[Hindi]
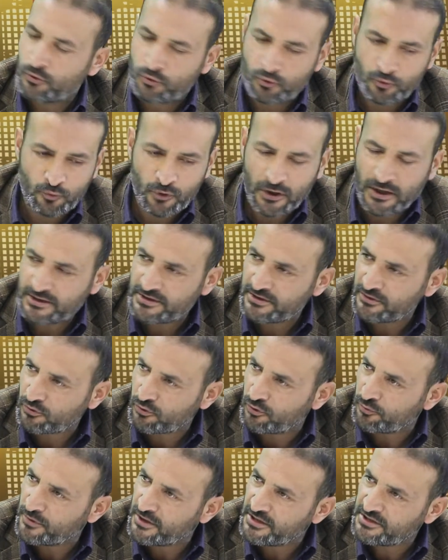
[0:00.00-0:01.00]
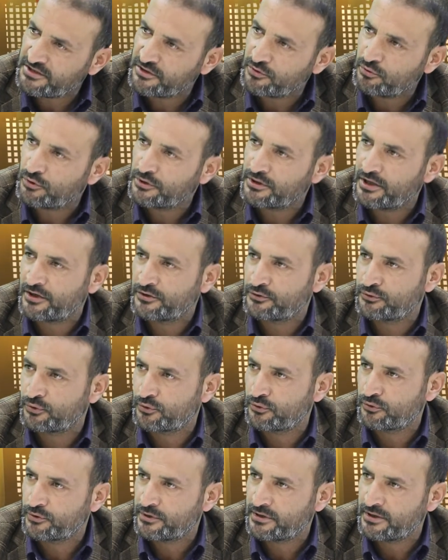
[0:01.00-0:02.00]
तो महाजिर कौम ने एक जिद्दोजहद
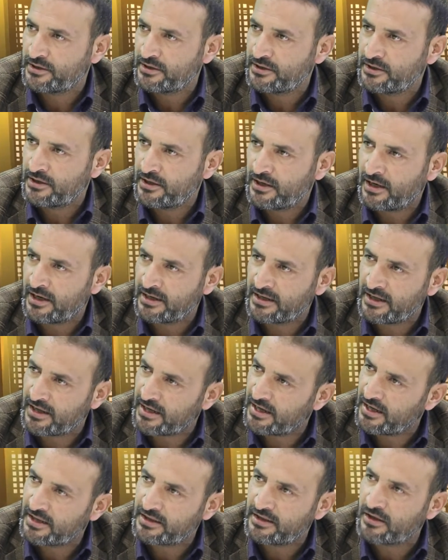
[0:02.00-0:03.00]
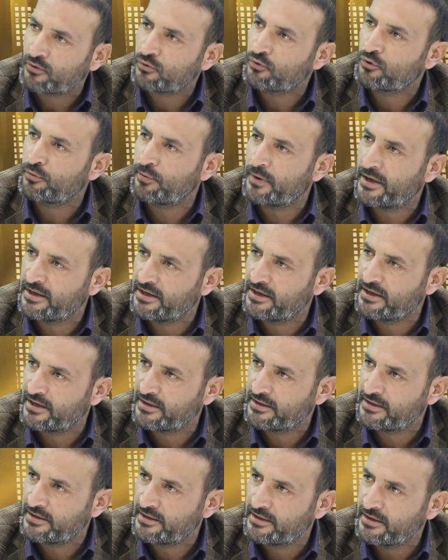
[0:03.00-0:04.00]
शुरू की अठारह हज़ार
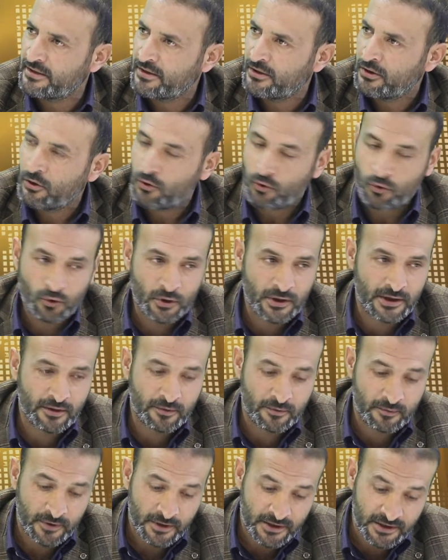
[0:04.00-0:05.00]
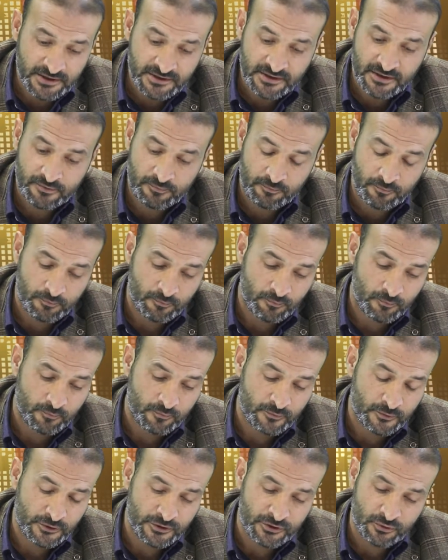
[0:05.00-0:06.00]
कुर्बानियाँ दी और हिजर
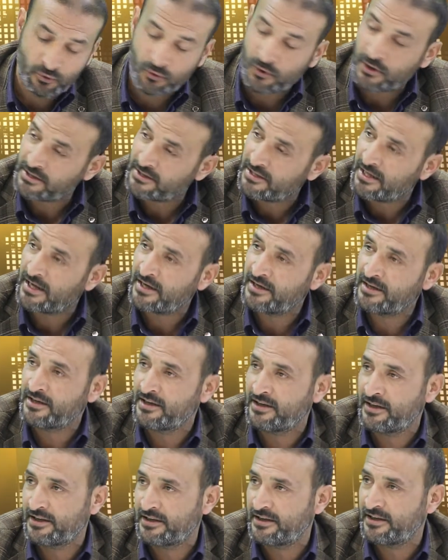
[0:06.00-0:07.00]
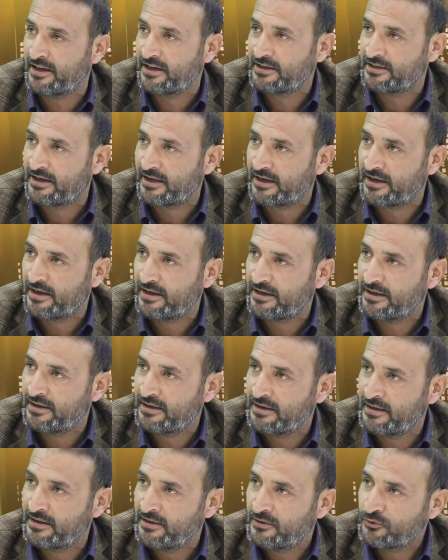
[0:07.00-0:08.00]
जिनको गद्दार डिक्लेयर किया जा रहा है
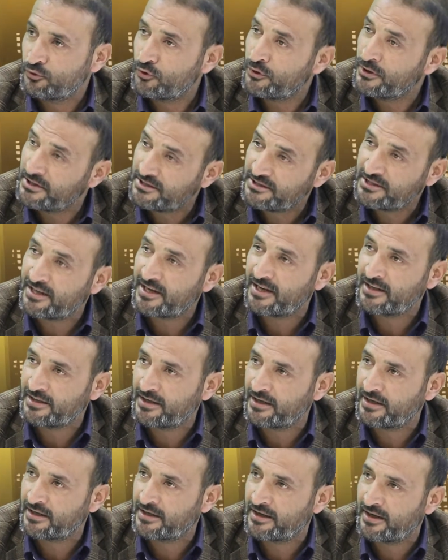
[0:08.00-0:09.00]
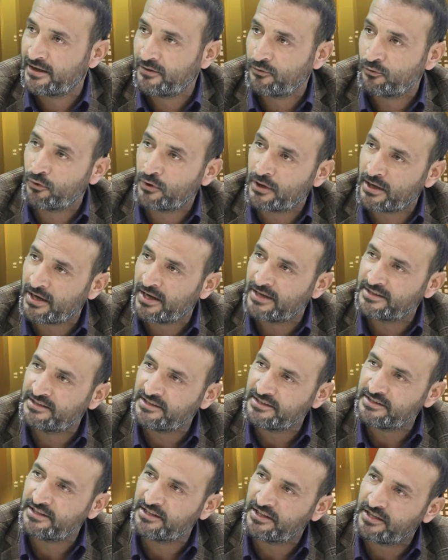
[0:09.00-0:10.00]
जो हिजरत करके हैं वो
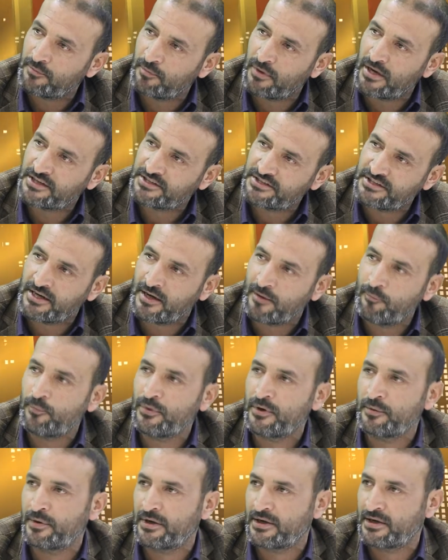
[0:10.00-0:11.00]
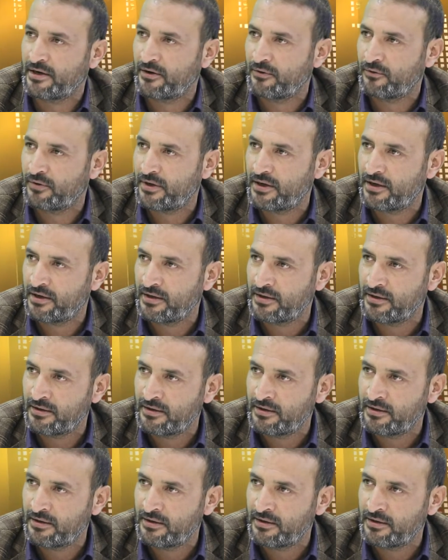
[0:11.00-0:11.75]
कराची जैसे माशी हब पे बैठा हुआ है